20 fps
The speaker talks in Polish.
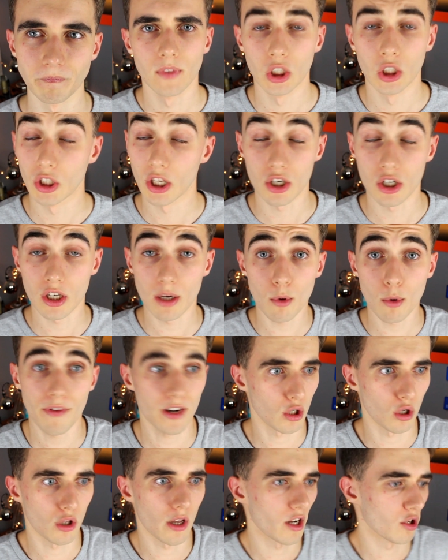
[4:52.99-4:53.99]
I też nie
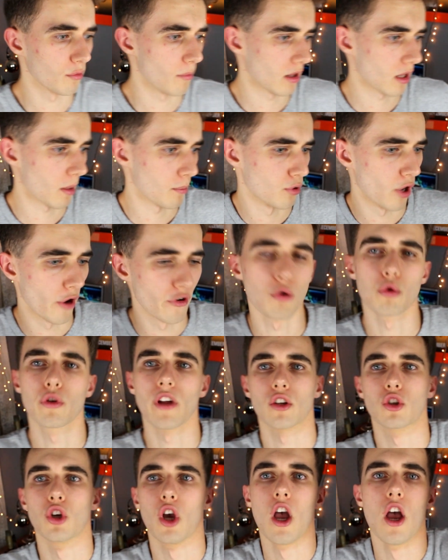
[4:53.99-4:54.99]
mówię, że od razu ma tam
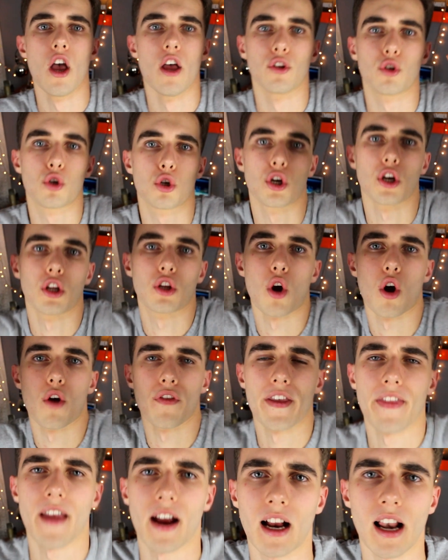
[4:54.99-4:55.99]
przerzucać trzy
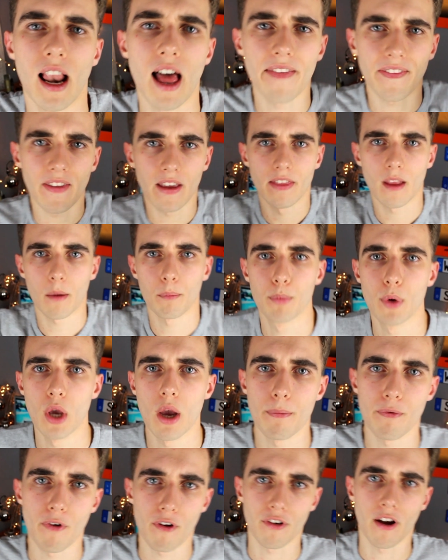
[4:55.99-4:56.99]
tony na klatę,
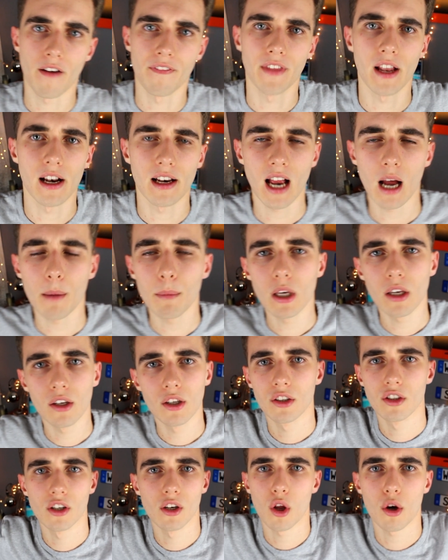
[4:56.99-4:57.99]
napieprzać
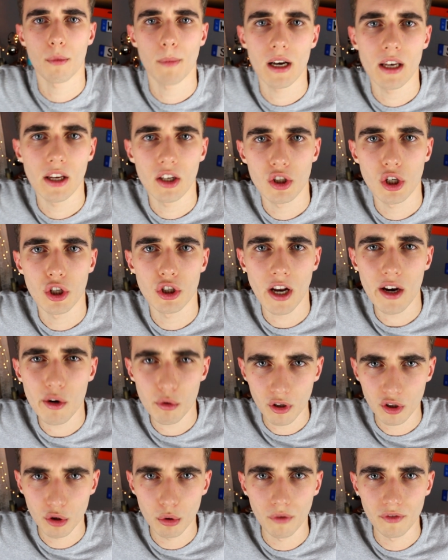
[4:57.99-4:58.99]
hantelkami że normalnie ciężaru
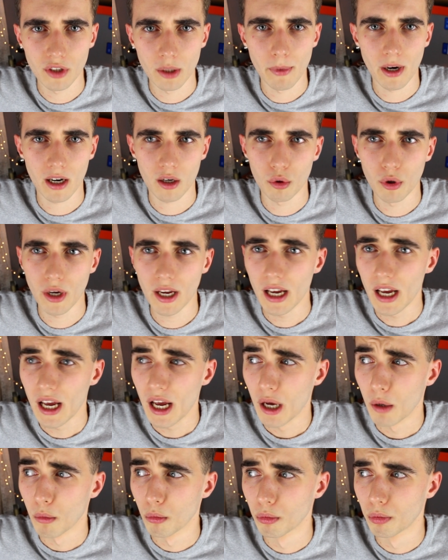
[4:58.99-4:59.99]
na siłowni brakuje,
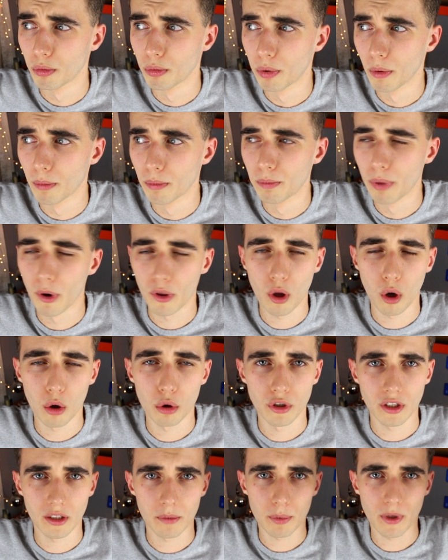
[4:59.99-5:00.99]
bo to
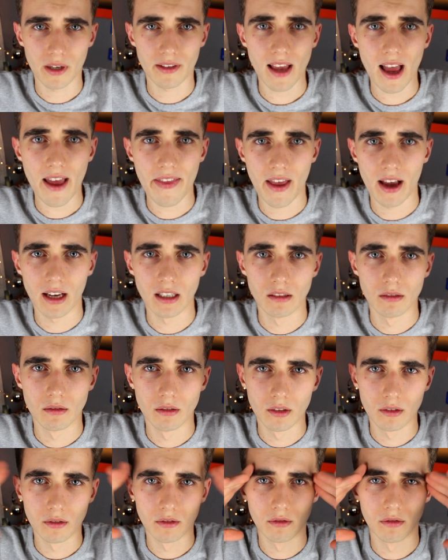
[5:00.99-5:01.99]
już jest przesada i,
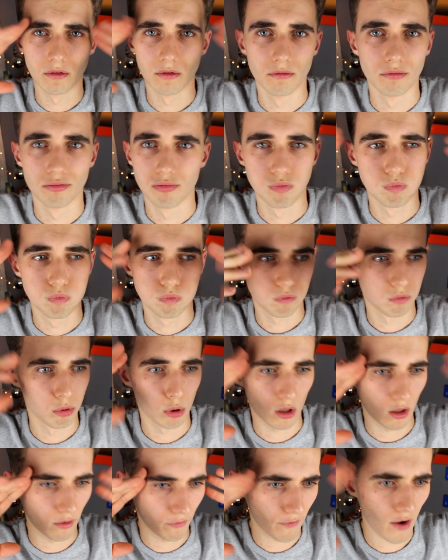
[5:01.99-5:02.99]
i
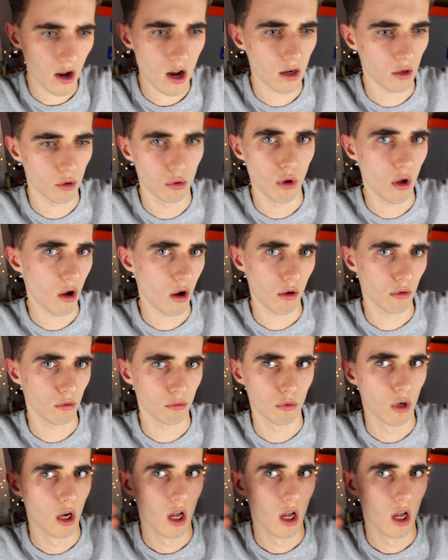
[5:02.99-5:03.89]
what the fuck, you know.